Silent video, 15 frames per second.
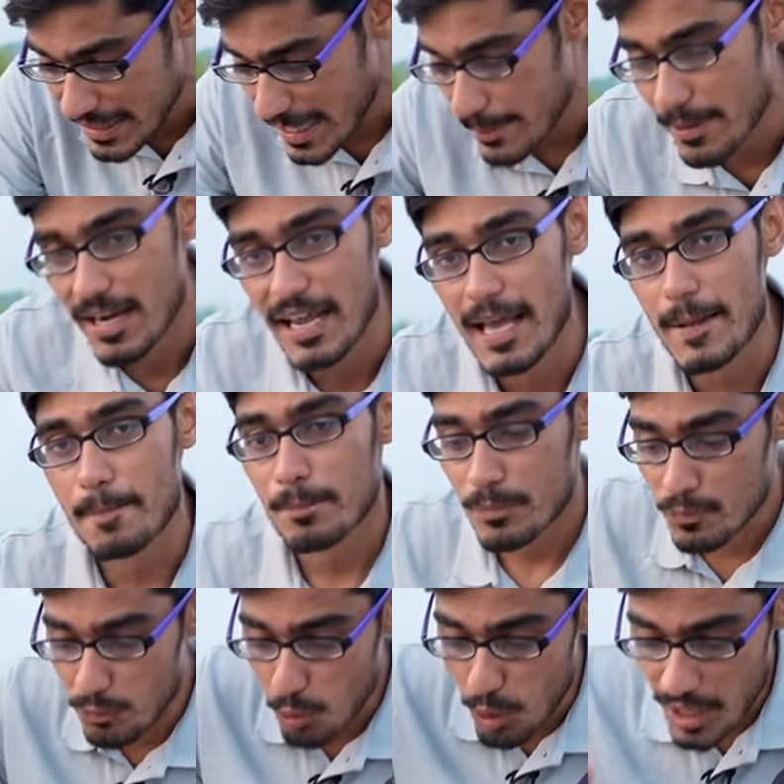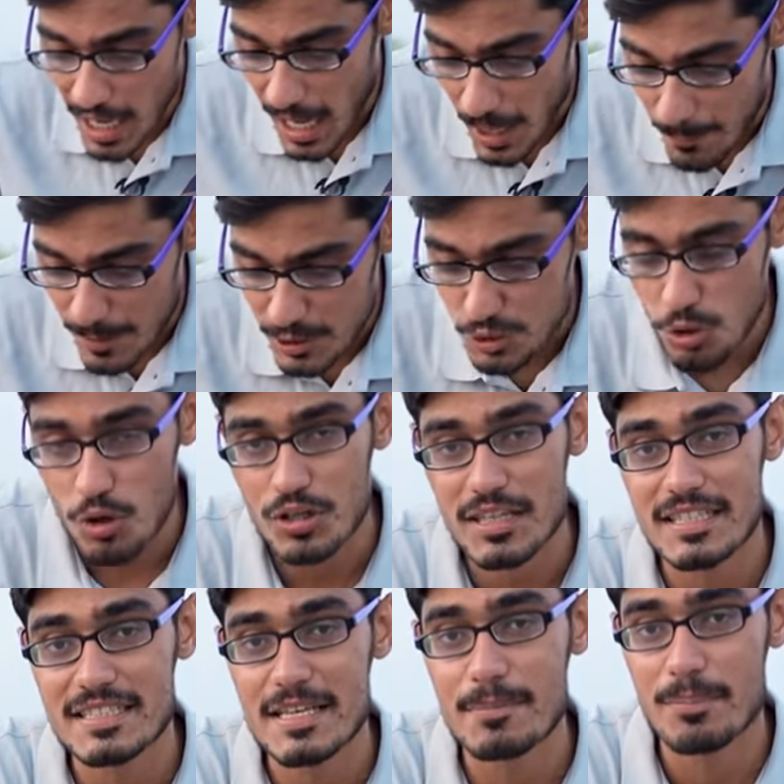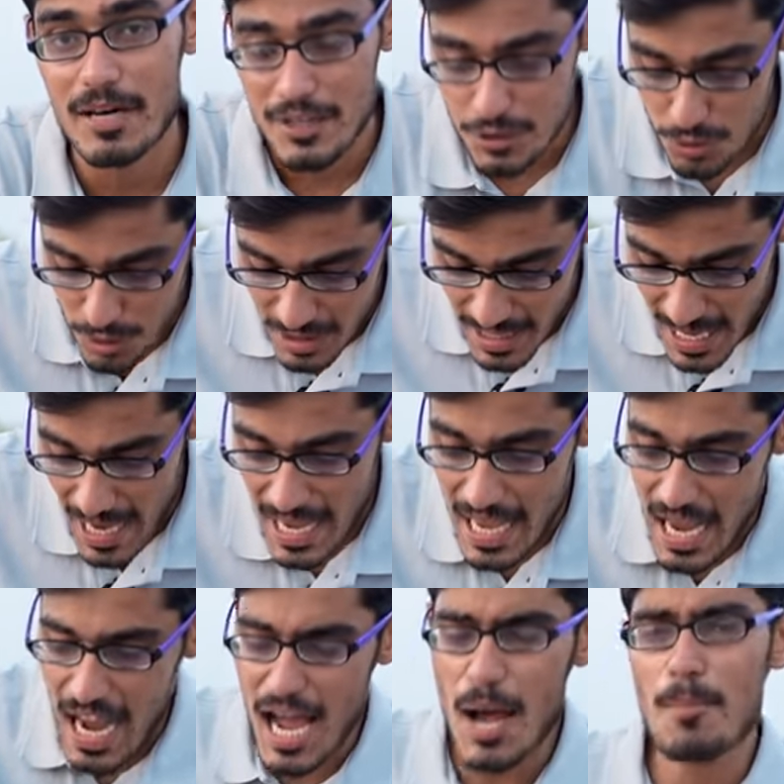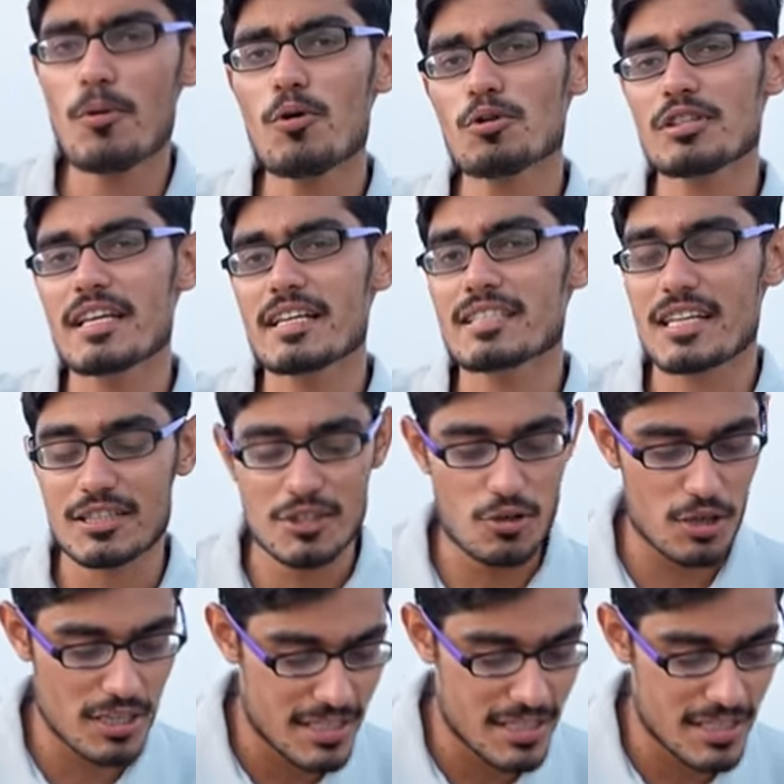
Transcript: टेबल है वो यहाँ पर चॉकलेट से भर चुकी है आप लोग देख सकते हो कि